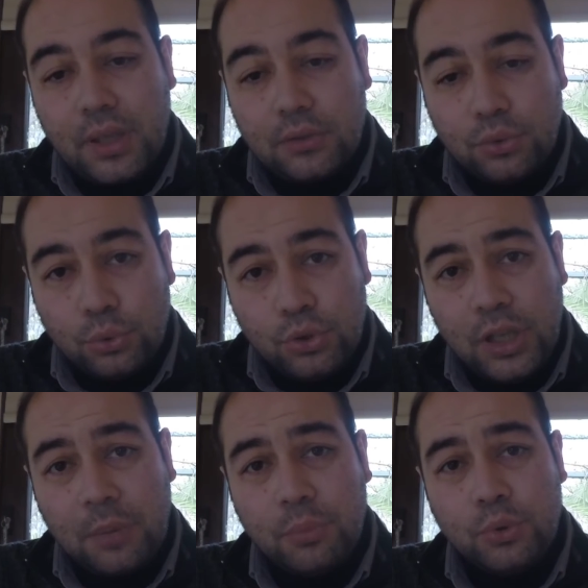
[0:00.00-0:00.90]
Sonuçta
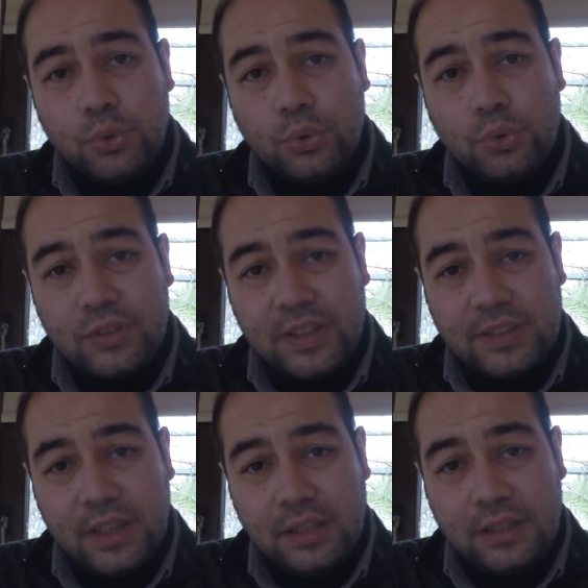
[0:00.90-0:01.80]
yapmış olduğunuz
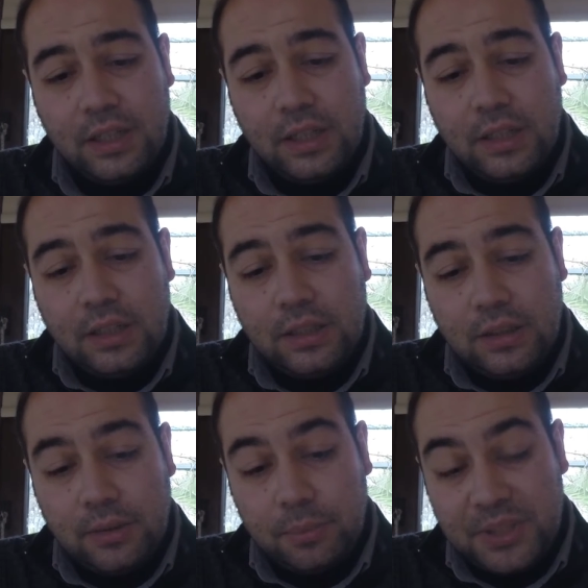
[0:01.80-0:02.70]
tezler
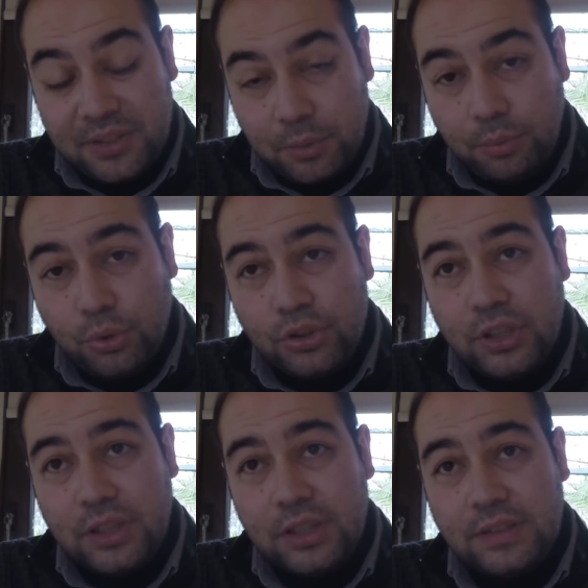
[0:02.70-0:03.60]
e, bitirme
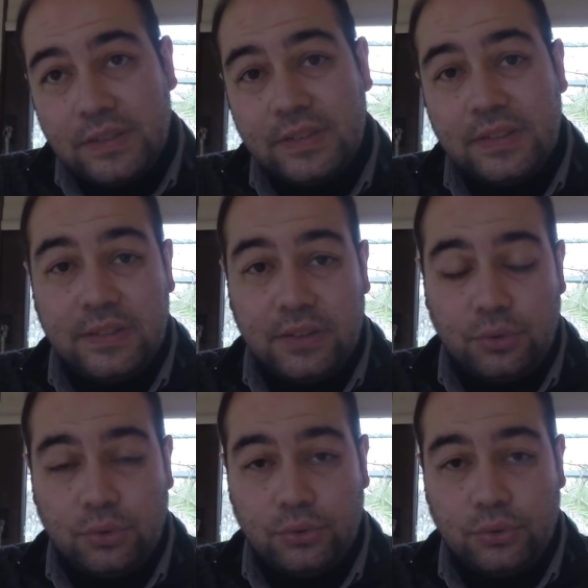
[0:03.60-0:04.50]
projelerinizi siz
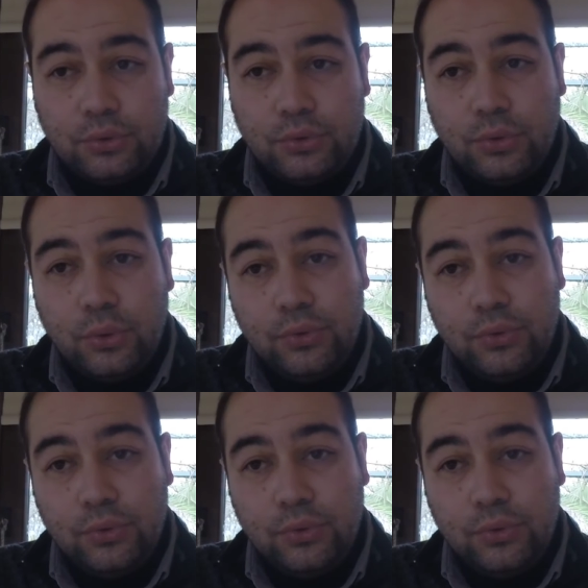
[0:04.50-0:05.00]
seçiyorsunuz.